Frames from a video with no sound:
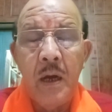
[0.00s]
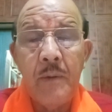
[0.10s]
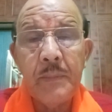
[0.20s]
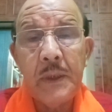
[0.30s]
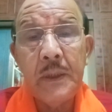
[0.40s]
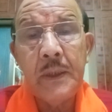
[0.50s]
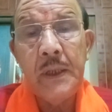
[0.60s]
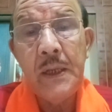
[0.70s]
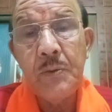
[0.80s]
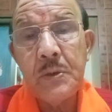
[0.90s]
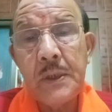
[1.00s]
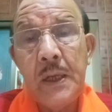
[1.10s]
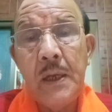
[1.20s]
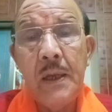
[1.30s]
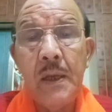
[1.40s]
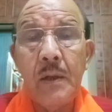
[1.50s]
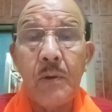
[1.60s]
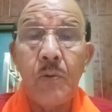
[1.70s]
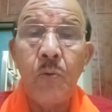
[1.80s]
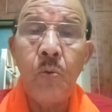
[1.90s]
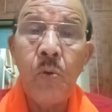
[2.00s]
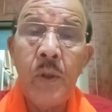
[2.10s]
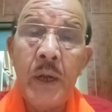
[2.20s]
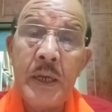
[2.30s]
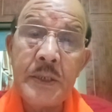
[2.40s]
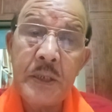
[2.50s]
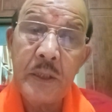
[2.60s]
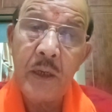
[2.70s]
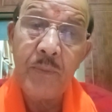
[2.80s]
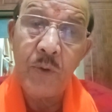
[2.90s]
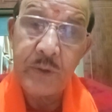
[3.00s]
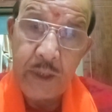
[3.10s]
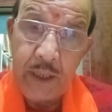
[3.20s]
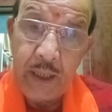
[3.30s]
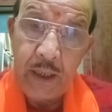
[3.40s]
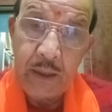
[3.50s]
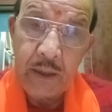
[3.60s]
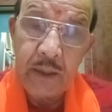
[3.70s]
हम कितने उसके गूढ़ रहस्य तक पहुँचे हैं